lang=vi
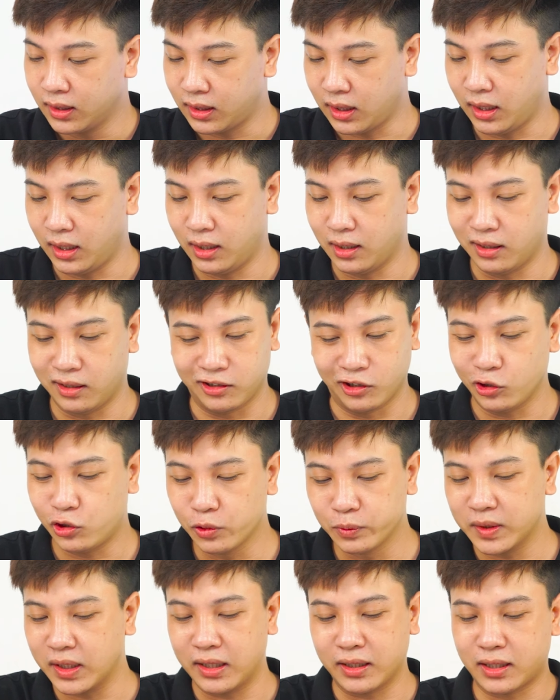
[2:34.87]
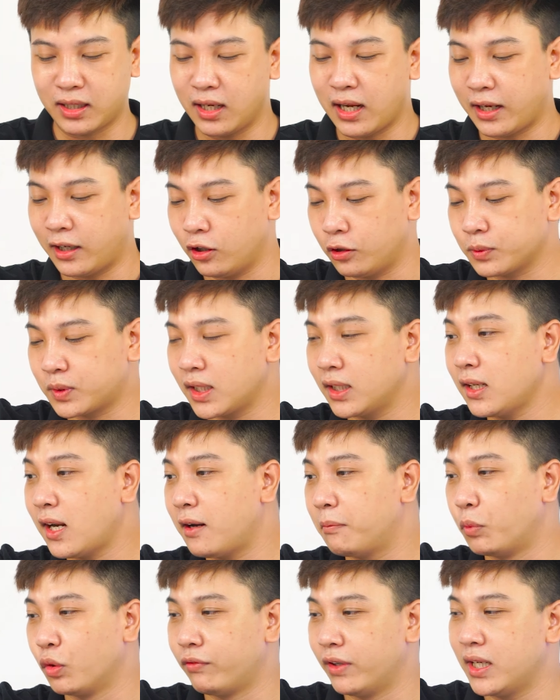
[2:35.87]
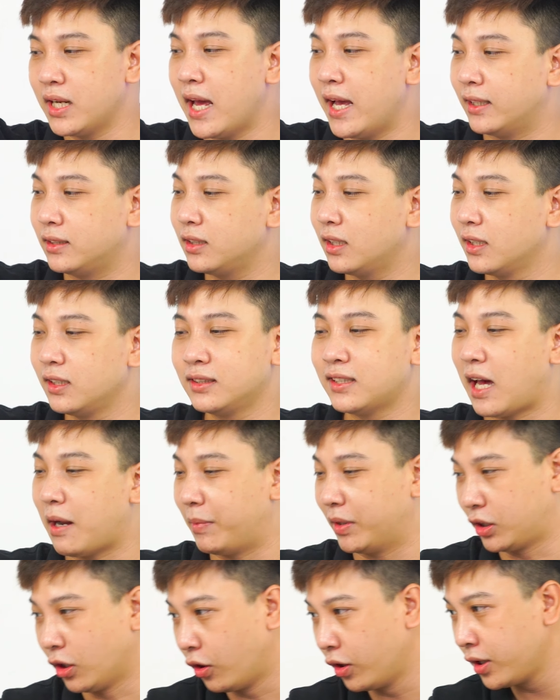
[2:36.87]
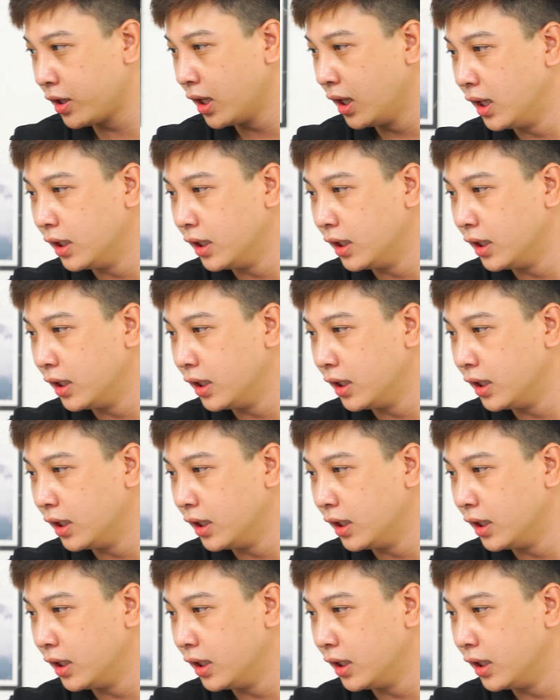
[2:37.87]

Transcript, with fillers: Thì nói chung rằng là cái này nó cũng sẽ là một vấn đề rất là đơn giản mà thôi.